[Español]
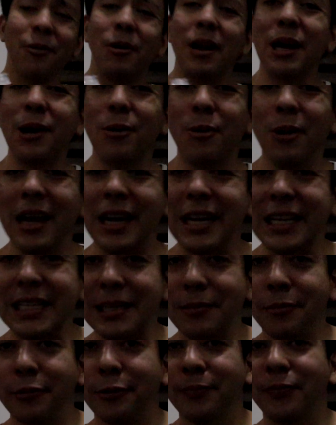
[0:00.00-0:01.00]
Huele
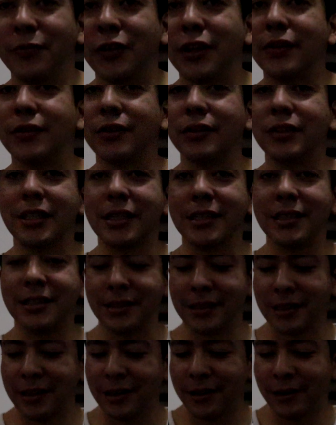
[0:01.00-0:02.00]
culerísimo,
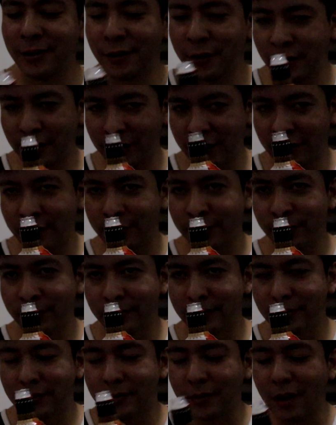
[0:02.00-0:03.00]
entonces...
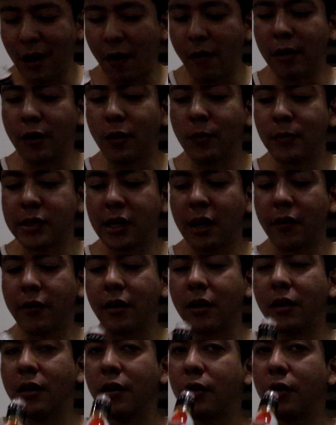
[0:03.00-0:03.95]
A ver, ¿cómo sabe?